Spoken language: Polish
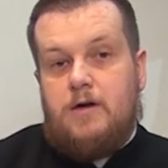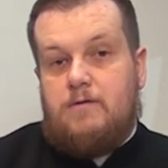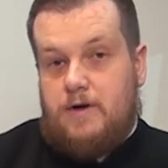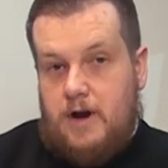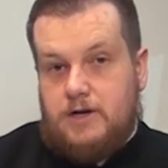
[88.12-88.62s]

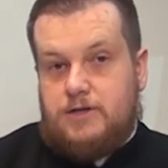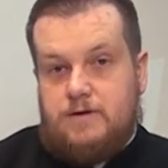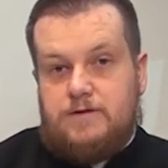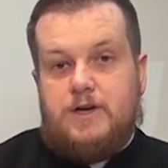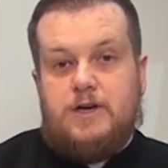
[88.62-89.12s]

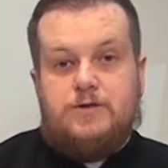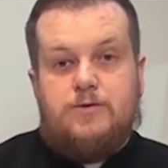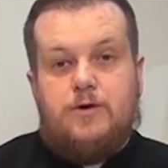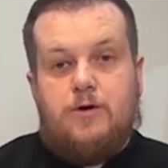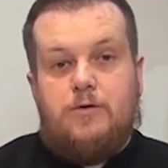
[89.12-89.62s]
wyraźnie
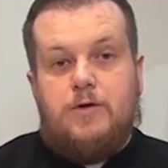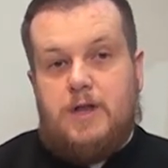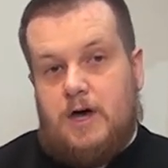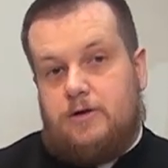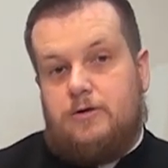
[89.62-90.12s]
wskazują
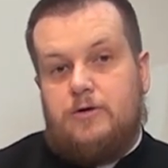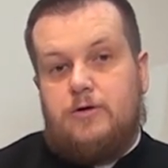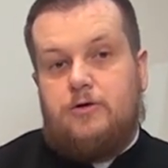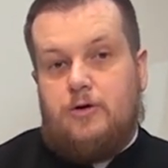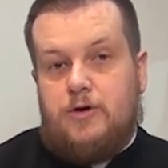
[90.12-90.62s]
na to,
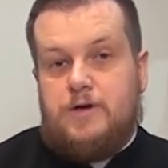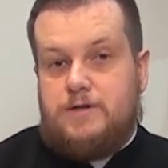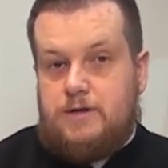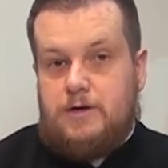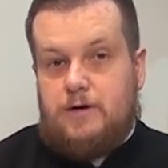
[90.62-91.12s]
kto
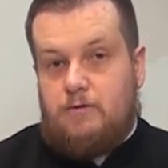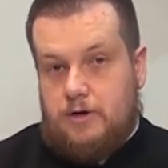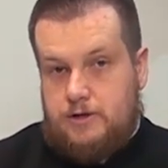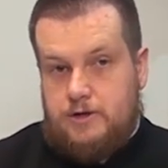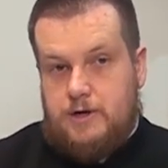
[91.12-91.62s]
jest ich
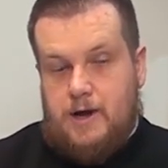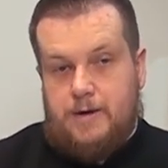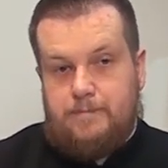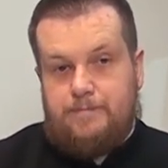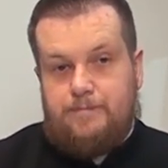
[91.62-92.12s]

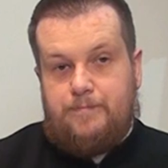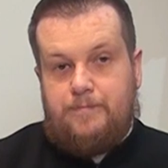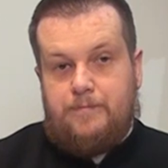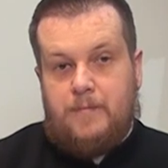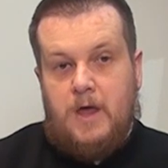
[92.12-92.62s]
właścicielem.
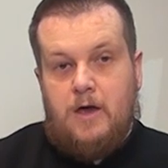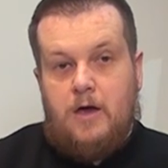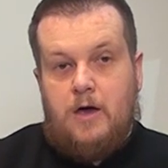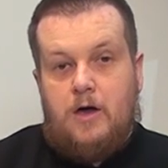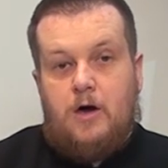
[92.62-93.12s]

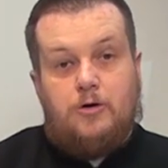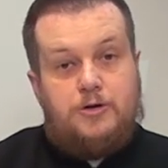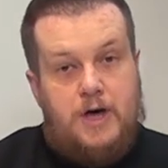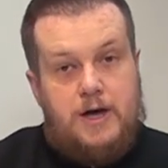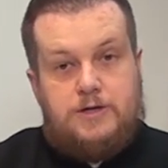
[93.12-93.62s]

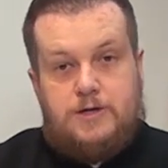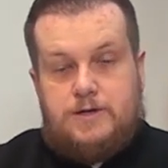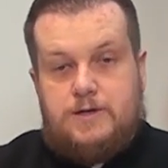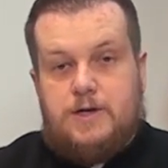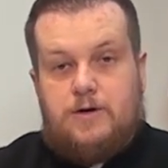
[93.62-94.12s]
Oddajcie
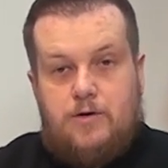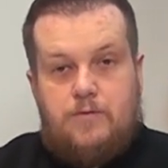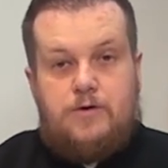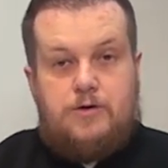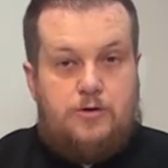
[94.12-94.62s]

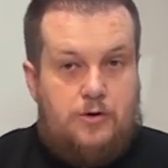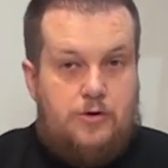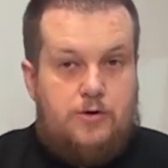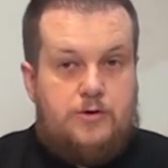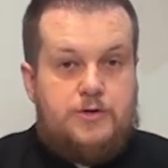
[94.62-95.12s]
Cezarowi
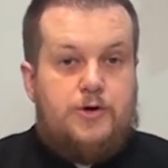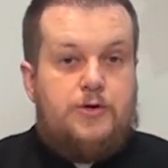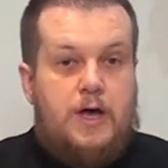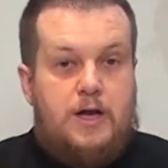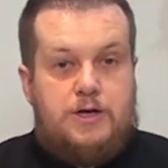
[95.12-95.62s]
to, co
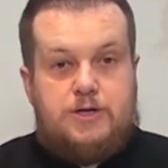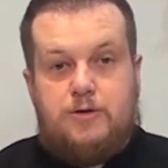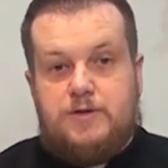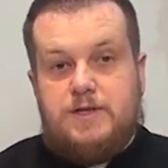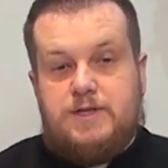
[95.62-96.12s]
należy
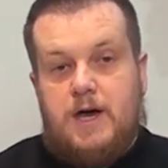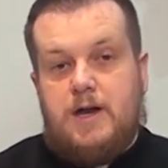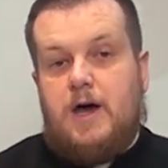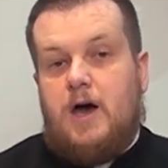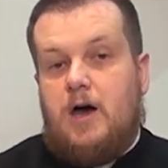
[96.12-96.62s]
do
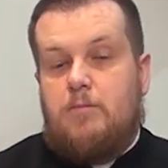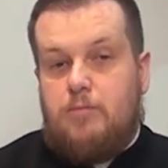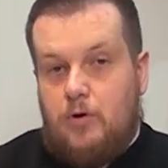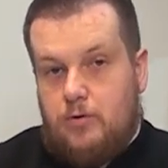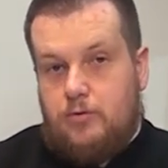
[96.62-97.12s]
Cezara, a
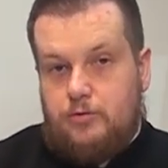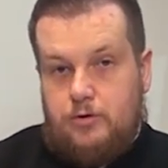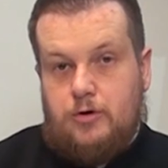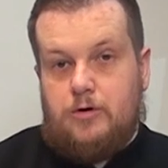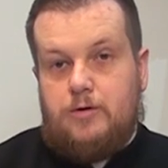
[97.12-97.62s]
Bogu
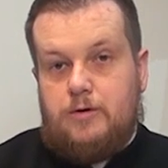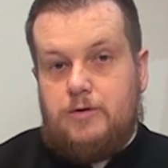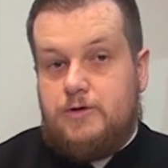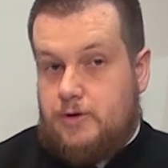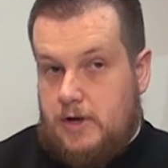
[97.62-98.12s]
to,
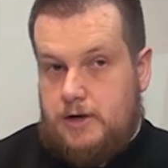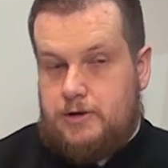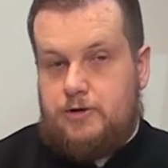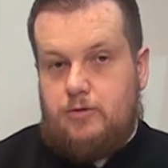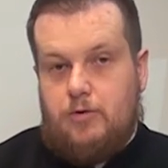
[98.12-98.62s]
co
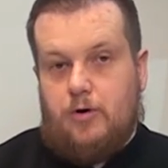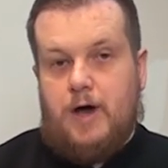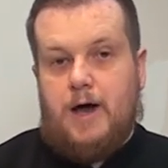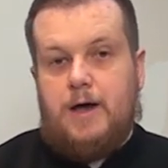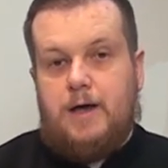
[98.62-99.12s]
należy do
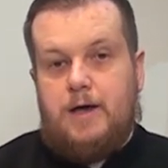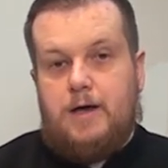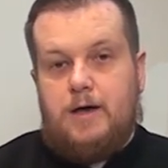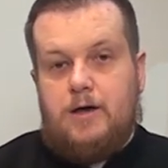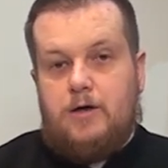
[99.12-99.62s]
Boga.
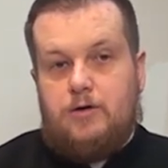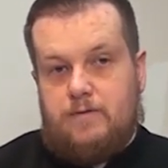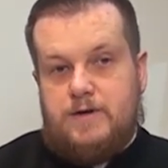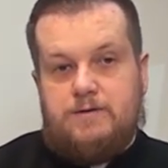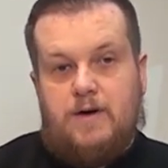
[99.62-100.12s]
To
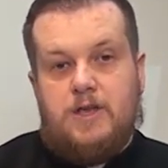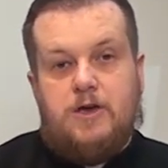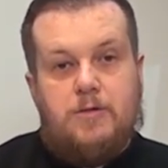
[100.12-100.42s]
wezwanie